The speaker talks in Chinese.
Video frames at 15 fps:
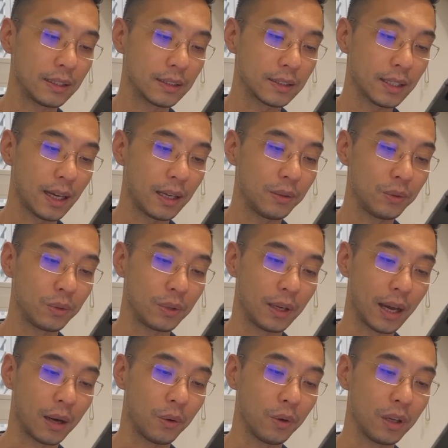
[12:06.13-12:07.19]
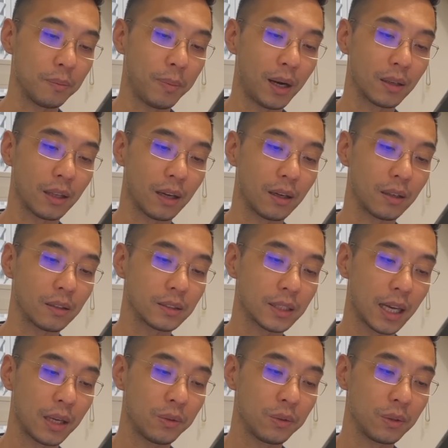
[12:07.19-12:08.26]
参与两会报道，
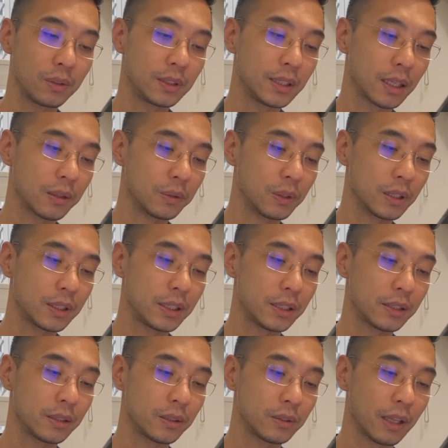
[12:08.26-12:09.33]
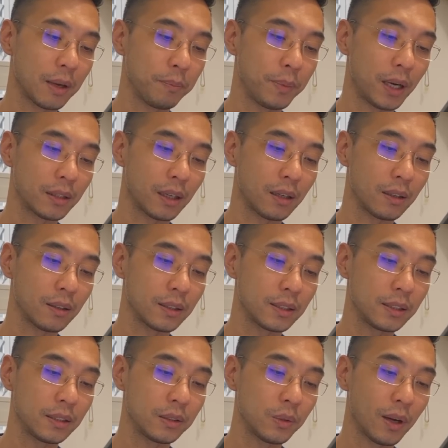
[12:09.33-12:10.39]
参与建国七十周年报道、
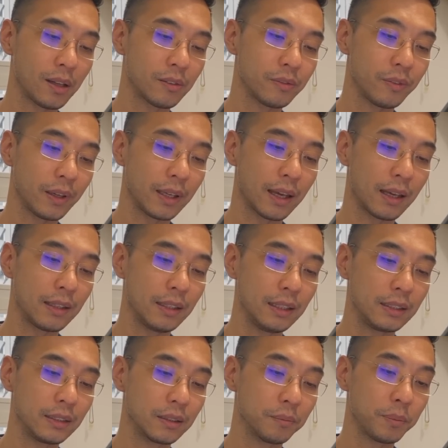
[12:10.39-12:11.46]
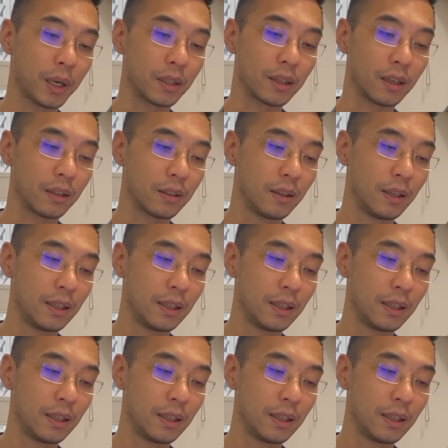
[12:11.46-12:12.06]
新冠肺炎疫情报道、